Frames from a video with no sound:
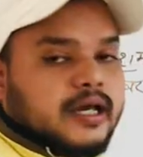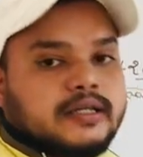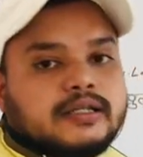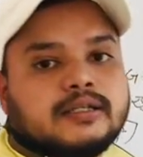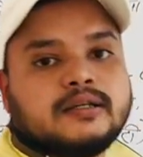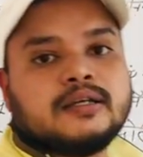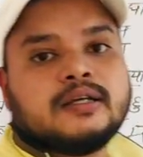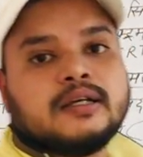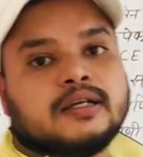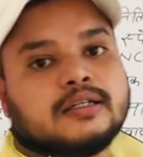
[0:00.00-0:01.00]
यानी कि
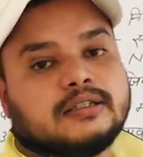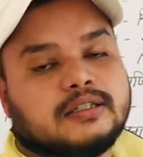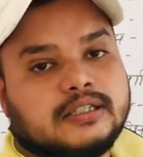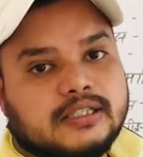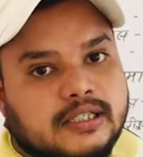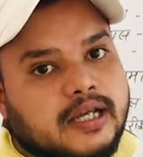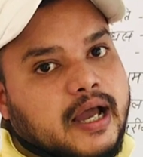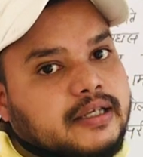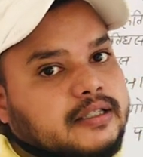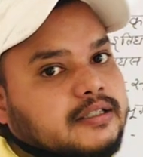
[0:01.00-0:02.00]
दृष्टि
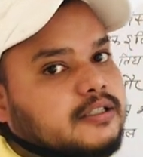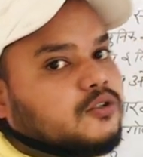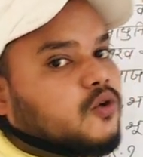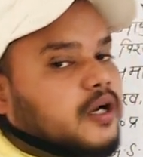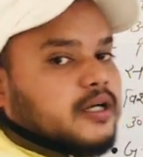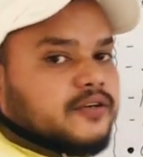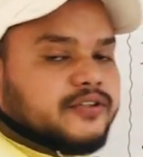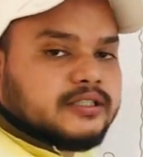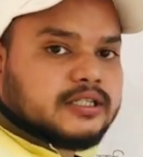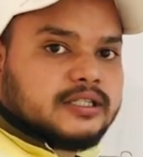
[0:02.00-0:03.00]
आई की जो करंट
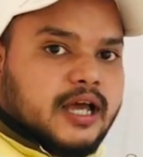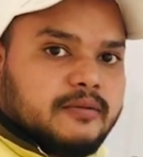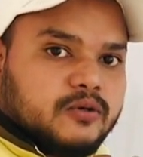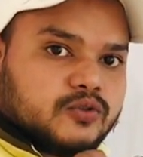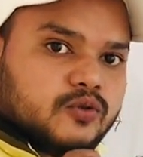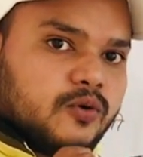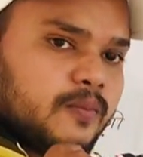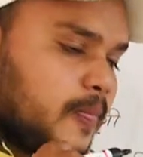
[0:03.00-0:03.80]
अफेयर्स की किताब है उसको